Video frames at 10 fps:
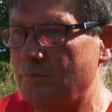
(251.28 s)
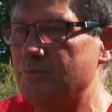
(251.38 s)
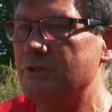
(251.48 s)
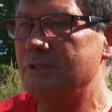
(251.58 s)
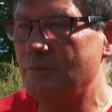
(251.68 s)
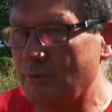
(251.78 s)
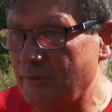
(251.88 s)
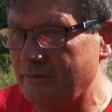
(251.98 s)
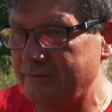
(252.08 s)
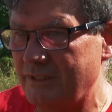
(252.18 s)
przyjdzie
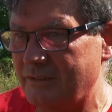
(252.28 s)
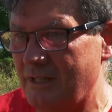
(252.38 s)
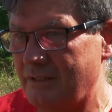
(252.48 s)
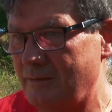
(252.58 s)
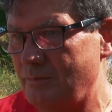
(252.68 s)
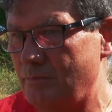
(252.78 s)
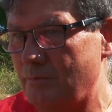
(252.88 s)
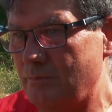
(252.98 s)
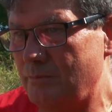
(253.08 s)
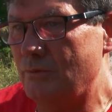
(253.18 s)
ponownie tak i
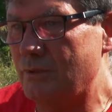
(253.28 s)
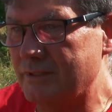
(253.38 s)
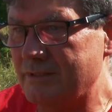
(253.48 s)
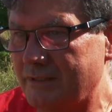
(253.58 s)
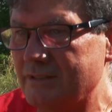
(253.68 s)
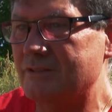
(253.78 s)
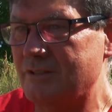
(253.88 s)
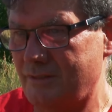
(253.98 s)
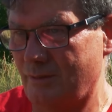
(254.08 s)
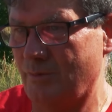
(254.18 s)
miło jest, jak jest
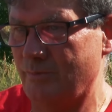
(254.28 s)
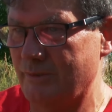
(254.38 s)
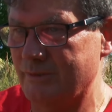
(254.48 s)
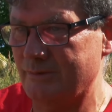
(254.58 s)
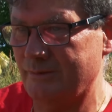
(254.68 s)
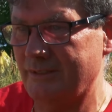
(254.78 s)
czysto po prostu.